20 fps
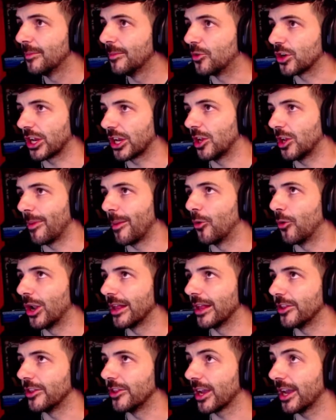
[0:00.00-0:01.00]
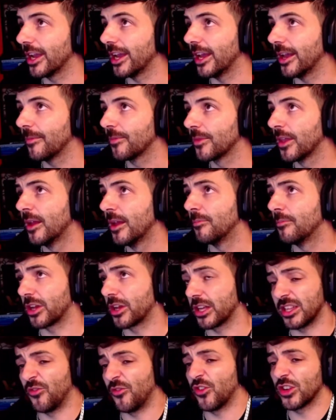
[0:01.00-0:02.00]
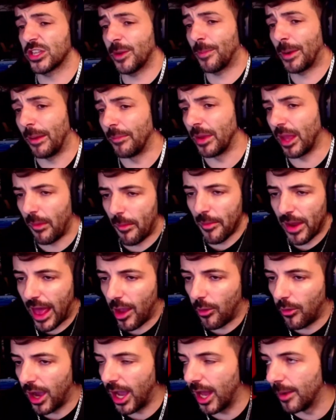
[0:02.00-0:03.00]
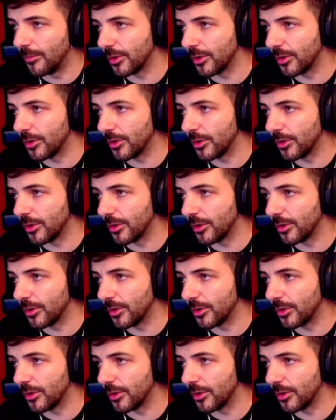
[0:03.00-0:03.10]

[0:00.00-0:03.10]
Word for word: Porque no me mola, tío, que. Porque si fuese para mí, a mí me da igual.